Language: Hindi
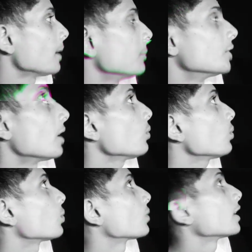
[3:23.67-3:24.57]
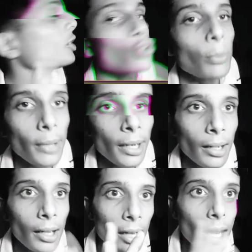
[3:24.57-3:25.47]
आप जाओ खेतों पर
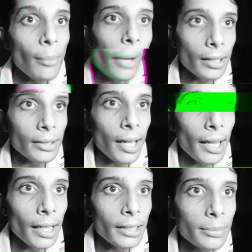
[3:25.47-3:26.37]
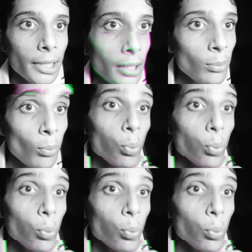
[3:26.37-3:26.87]
काम करता है आदमी